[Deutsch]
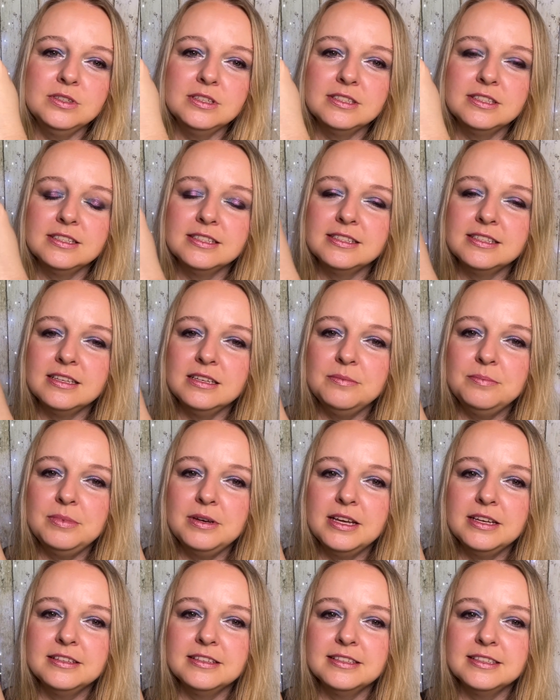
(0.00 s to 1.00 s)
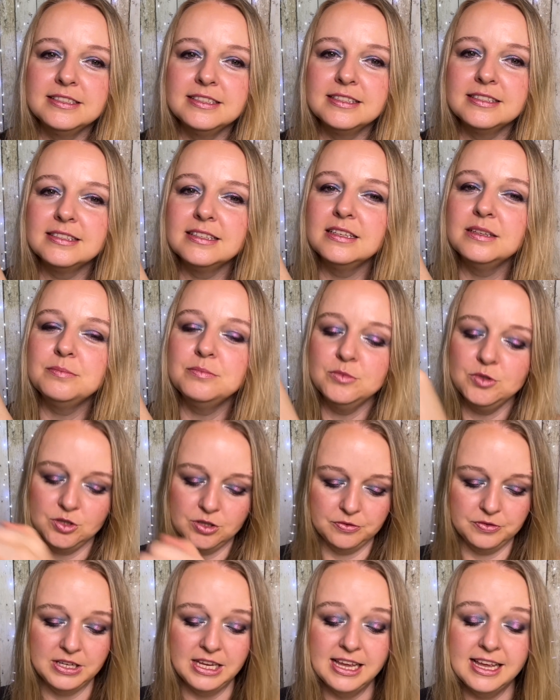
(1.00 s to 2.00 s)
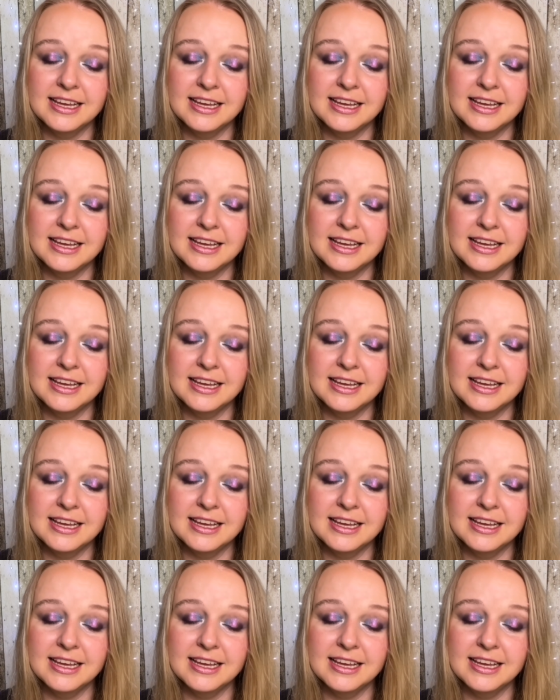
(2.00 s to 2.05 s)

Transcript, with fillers: Das ist der Lip Liner, das ist der Lippenstift.